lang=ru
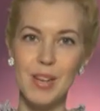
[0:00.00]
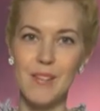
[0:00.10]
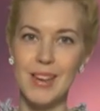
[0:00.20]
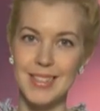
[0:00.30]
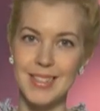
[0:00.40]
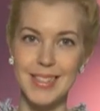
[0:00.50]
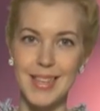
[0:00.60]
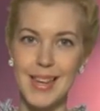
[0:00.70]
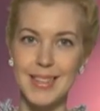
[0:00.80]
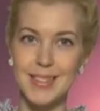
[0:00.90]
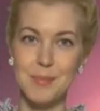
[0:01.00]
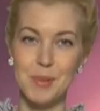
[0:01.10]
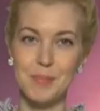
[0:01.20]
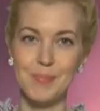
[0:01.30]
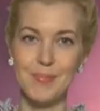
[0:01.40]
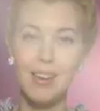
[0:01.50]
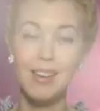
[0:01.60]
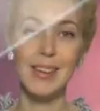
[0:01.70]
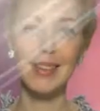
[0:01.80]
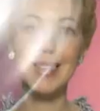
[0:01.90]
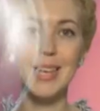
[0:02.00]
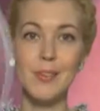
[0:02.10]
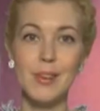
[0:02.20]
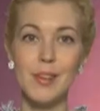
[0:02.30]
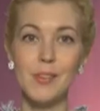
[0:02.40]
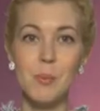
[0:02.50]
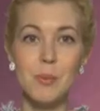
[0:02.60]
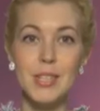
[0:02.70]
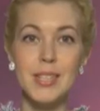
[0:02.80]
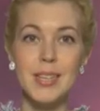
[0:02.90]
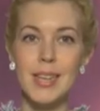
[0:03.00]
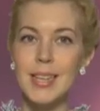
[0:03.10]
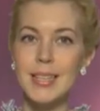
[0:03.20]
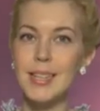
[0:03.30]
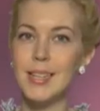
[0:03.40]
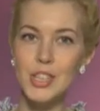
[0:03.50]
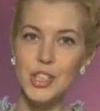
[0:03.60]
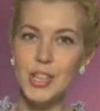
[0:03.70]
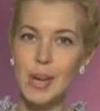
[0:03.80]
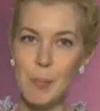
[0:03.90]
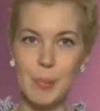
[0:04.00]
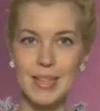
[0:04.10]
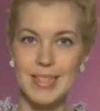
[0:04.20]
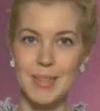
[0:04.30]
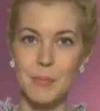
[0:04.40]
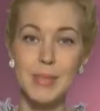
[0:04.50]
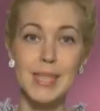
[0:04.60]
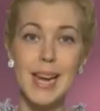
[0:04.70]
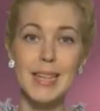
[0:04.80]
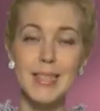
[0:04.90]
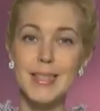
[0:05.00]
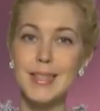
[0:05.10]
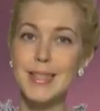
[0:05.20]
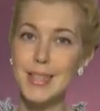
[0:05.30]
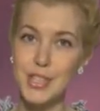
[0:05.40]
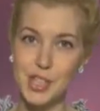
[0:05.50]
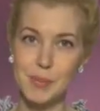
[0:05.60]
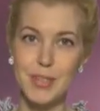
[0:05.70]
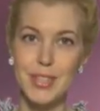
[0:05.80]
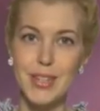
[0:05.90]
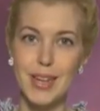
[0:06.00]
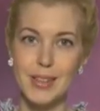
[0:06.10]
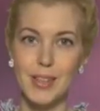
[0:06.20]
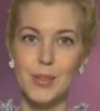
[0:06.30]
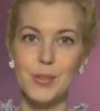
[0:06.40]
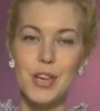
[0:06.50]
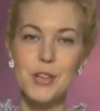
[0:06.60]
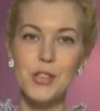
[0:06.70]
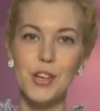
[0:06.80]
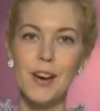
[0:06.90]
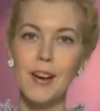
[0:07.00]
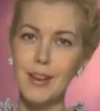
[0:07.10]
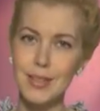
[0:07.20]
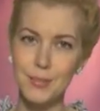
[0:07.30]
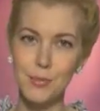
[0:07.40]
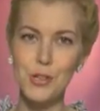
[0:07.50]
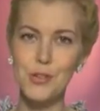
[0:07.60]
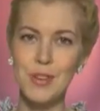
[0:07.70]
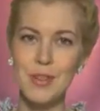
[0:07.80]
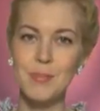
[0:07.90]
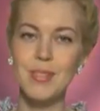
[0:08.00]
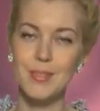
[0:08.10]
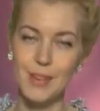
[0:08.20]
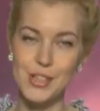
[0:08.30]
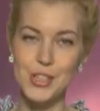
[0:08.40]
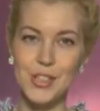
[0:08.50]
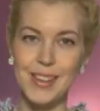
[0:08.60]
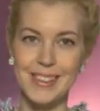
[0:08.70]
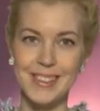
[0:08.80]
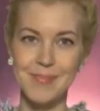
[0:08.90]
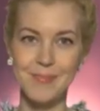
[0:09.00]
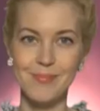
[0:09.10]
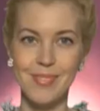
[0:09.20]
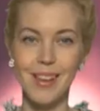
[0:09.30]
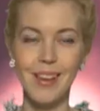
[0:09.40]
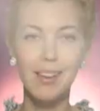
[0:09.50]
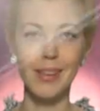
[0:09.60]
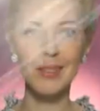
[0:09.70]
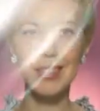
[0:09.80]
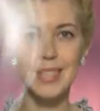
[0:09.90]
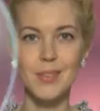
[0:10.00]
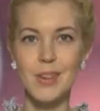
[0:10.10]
для вас занятиями. Дева, вы будете излишне капризны. Старайтесь не слишком наседать на окружающих, озвучивая им свои желания. Весы,